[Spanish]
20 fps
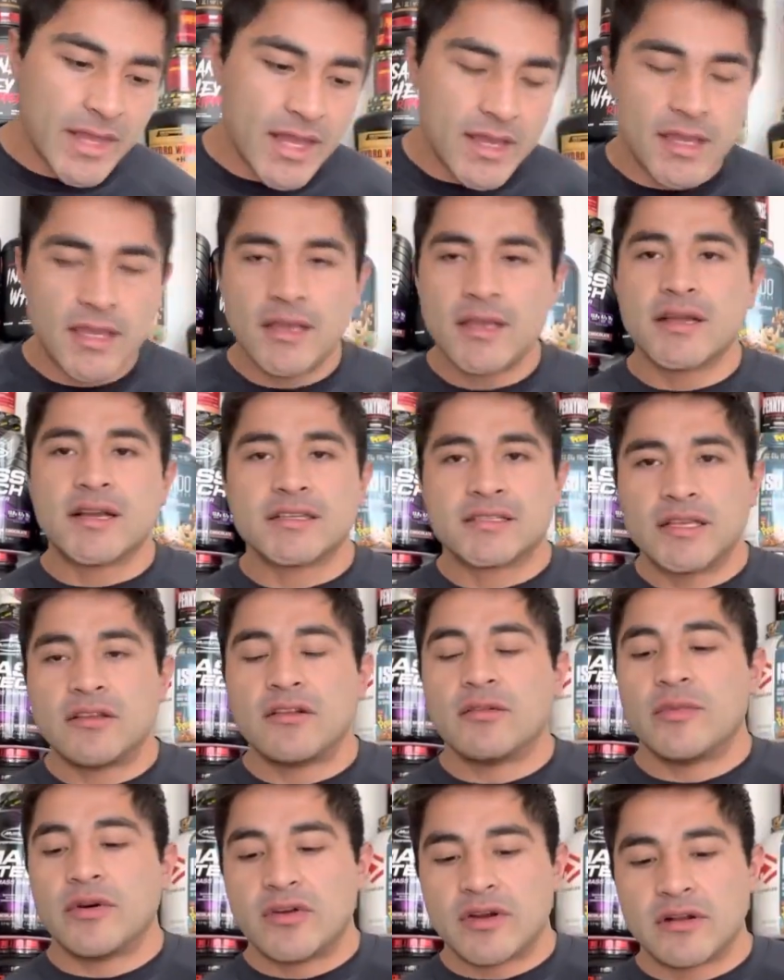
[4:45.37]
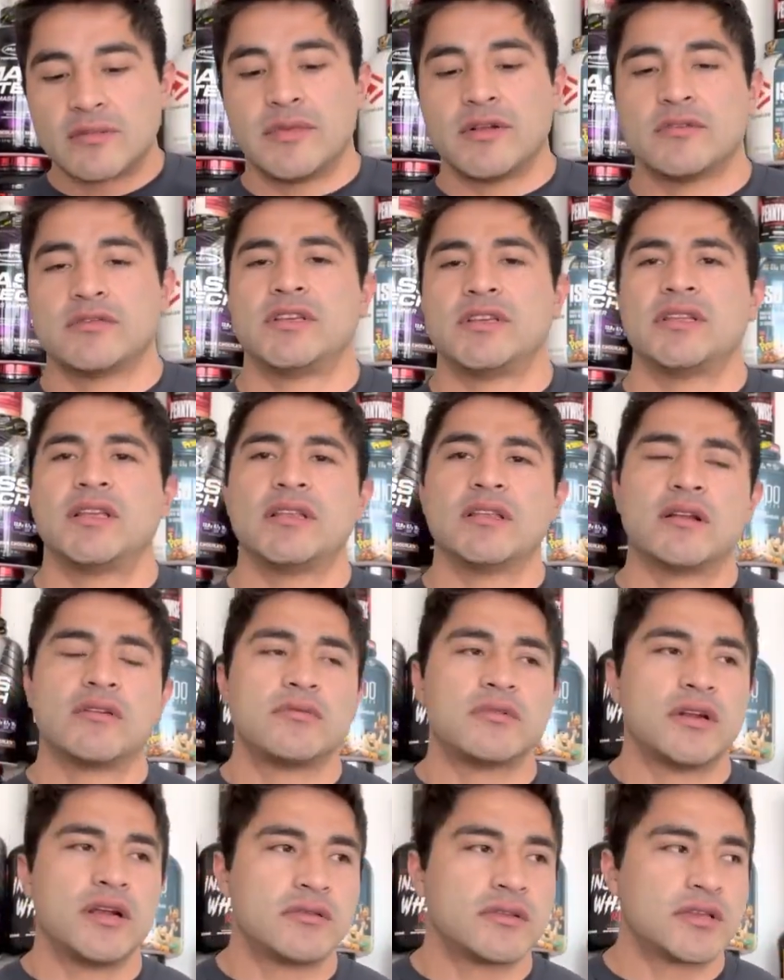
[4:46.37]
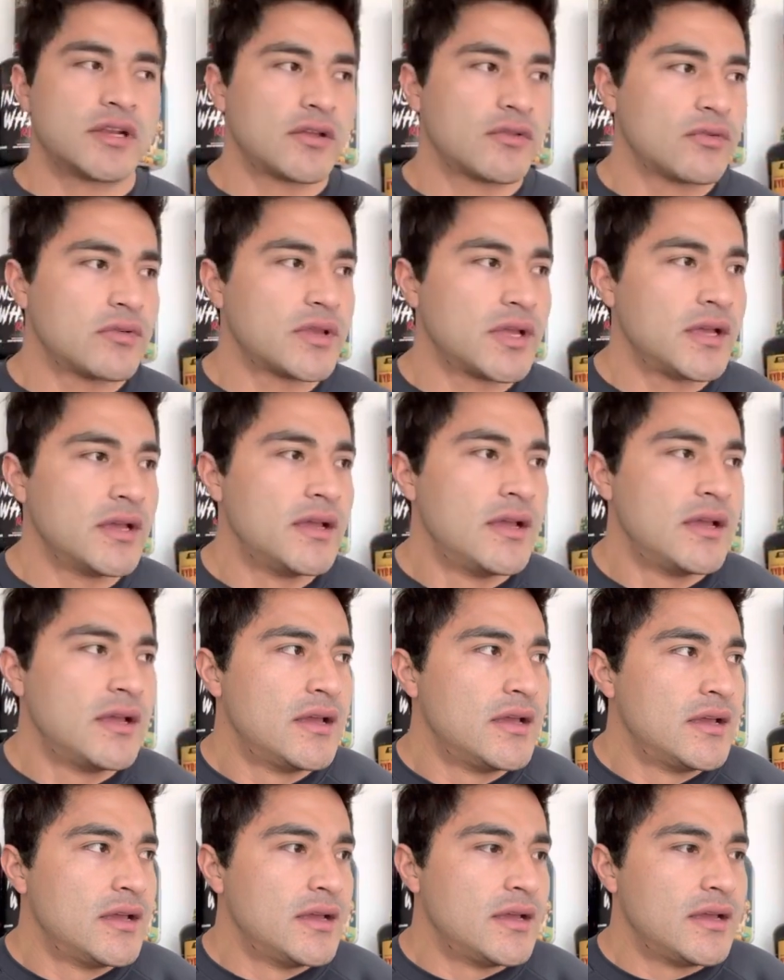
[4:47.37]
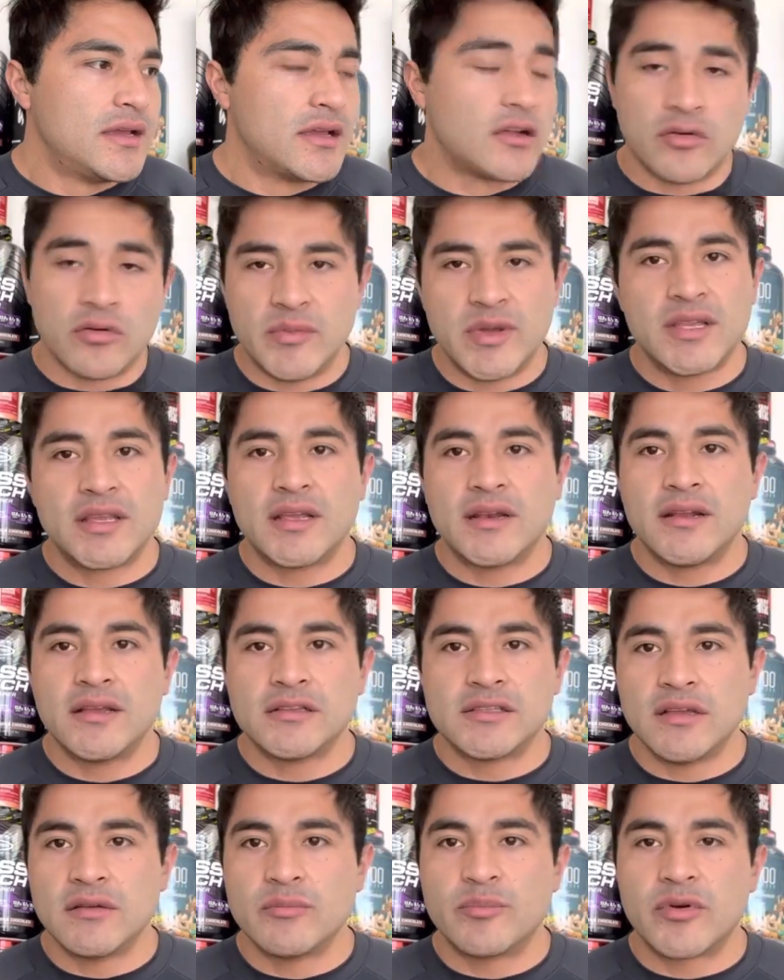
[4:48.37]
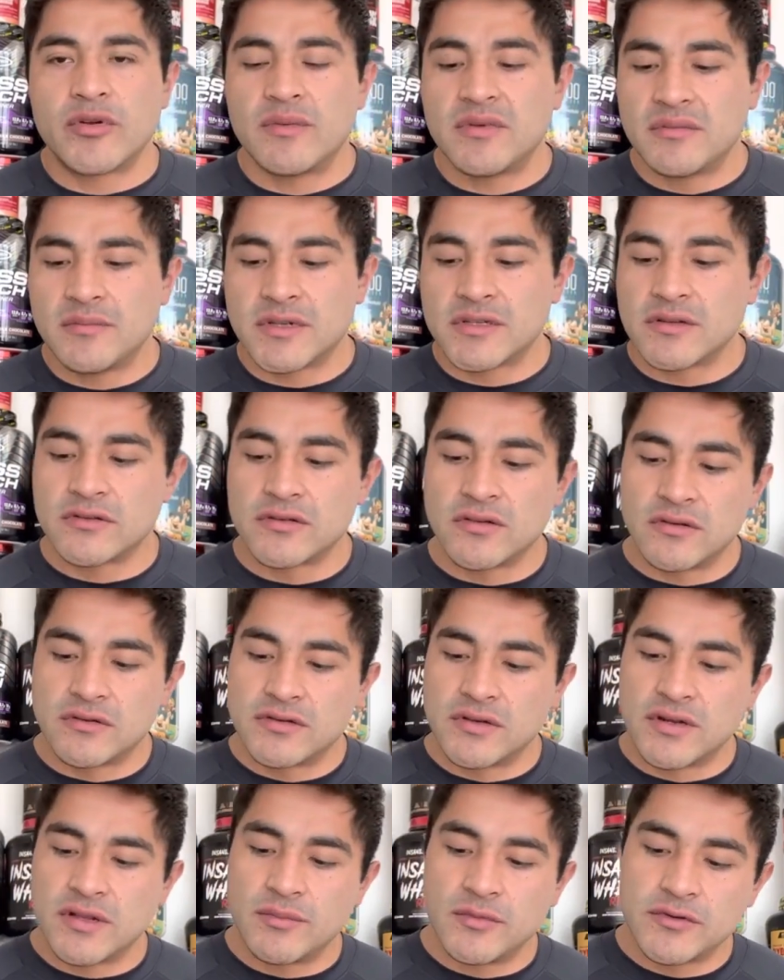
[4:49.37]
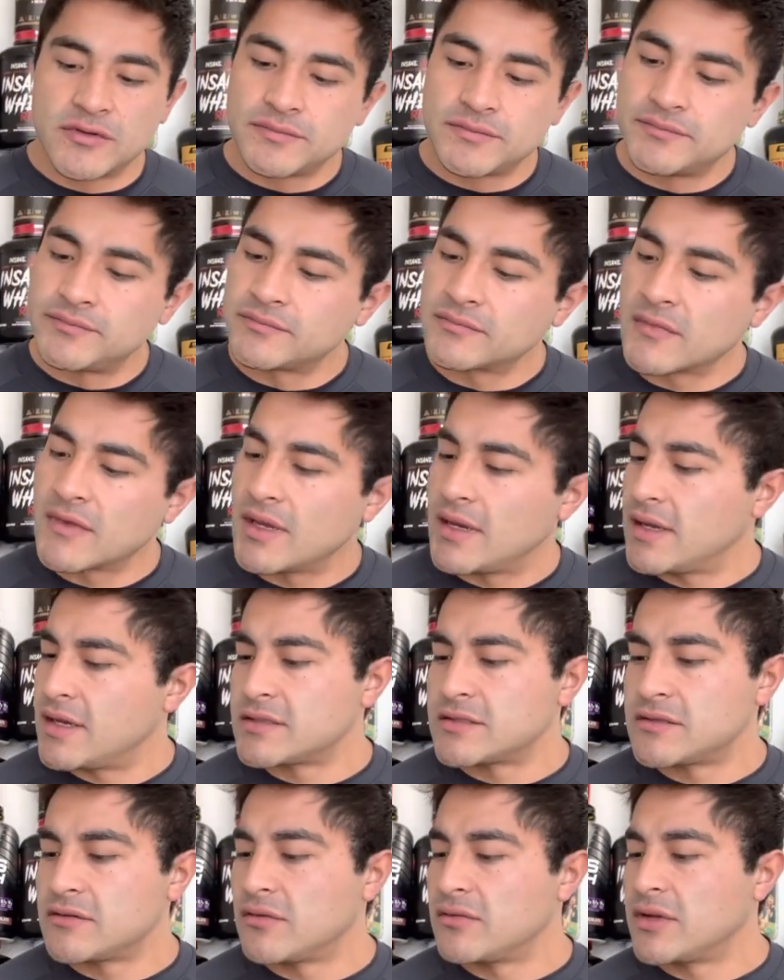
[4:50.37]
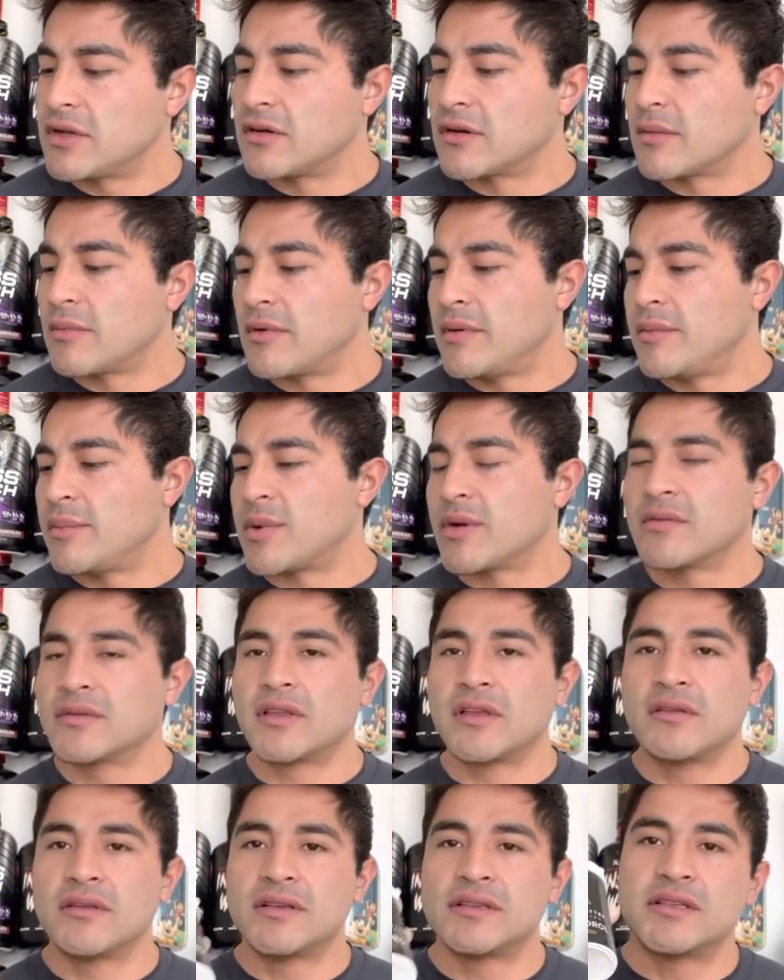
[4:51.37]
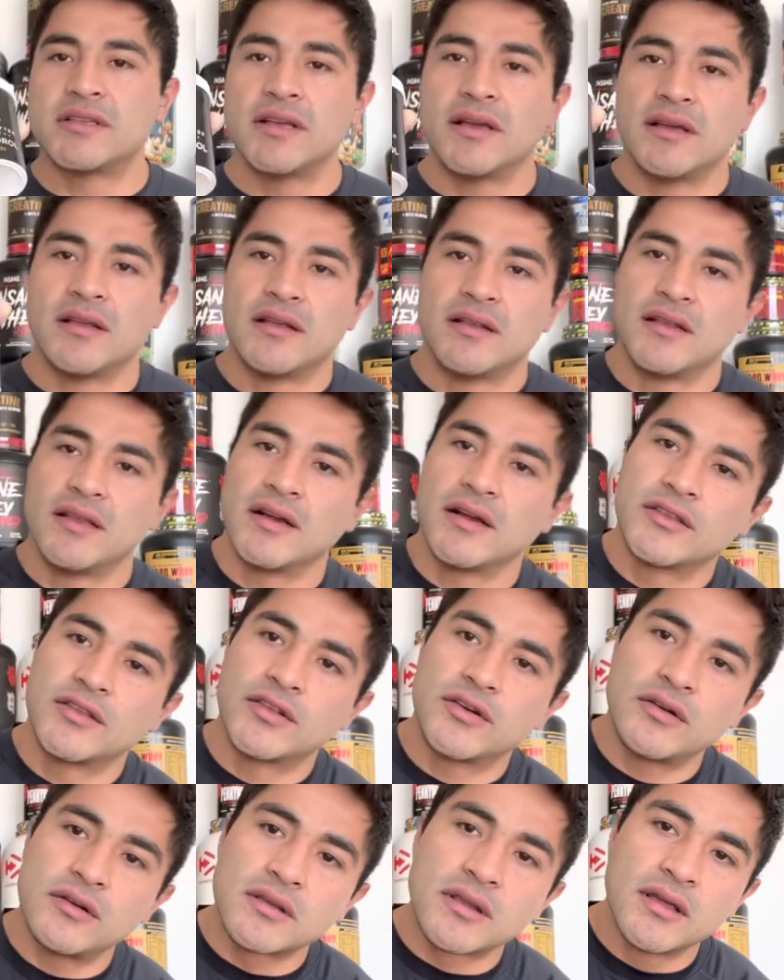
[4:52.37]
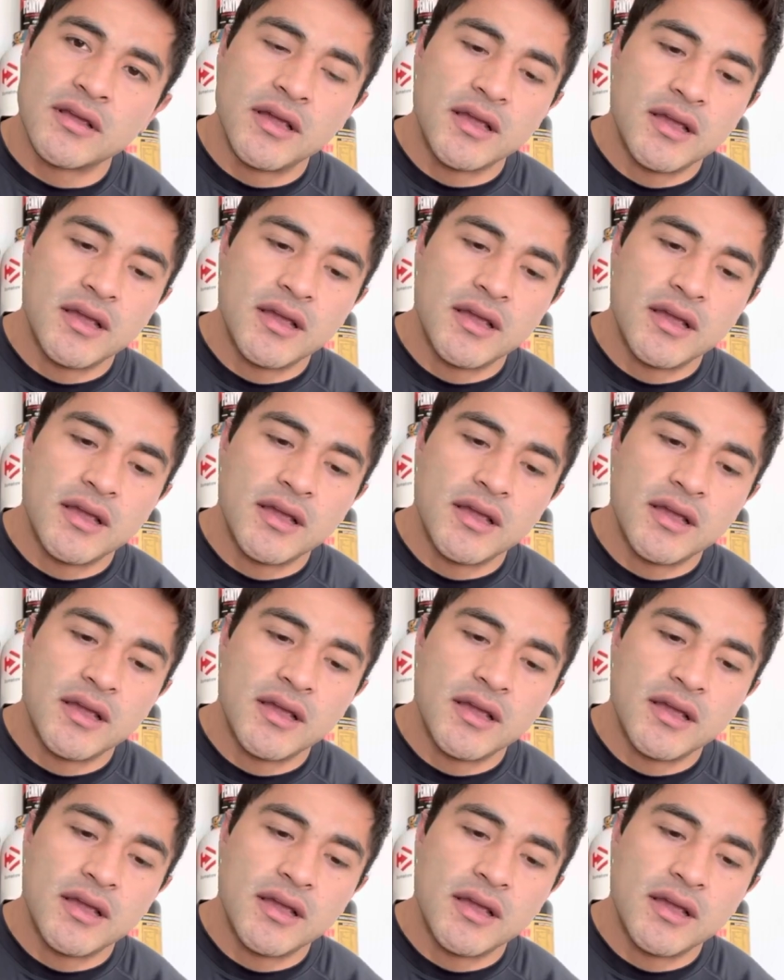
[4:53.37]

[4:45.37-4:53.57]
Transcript: Y que estén de lo mejor, hermanos. Si tienen alguna otra duda, eh, coméntenla, sin problemas lo solucionamos. Es lo único que me habían preguntado de este ligandrol,